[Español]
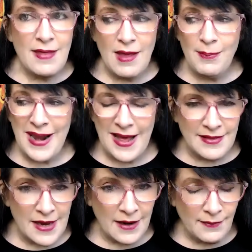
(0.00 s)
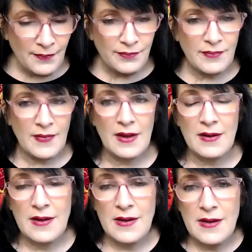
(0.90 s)
esta plática.
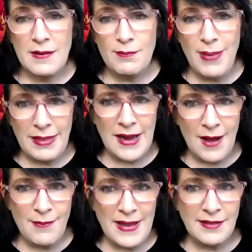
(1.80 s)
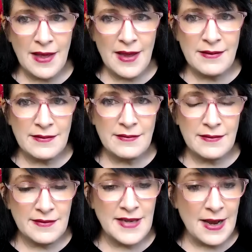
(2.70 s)
Básicamente,
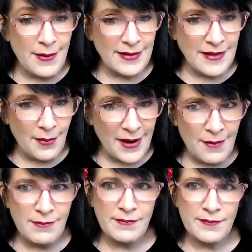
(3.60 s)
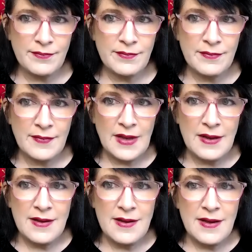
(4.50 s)
se levanta Abraham
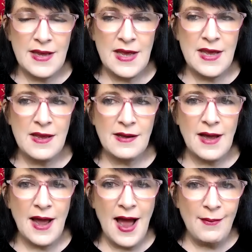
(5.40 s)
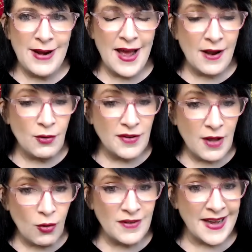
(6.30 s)
y habla a
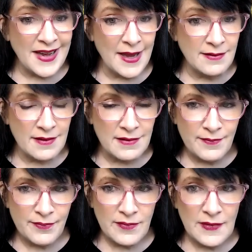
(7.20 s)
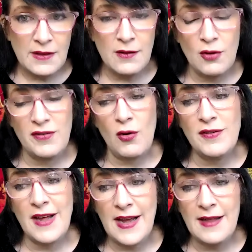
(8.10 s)
los hijos de Het.
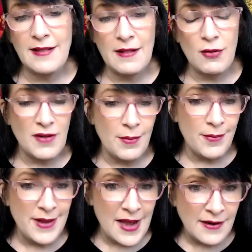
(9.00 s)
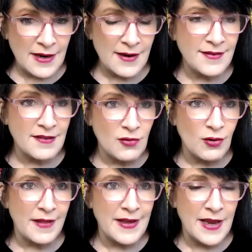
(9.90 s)
Los hijos de Het es los que vivían en esa
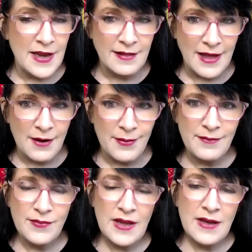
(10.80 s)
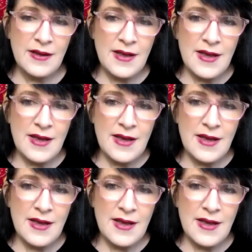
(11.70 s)
zona de Criatarba.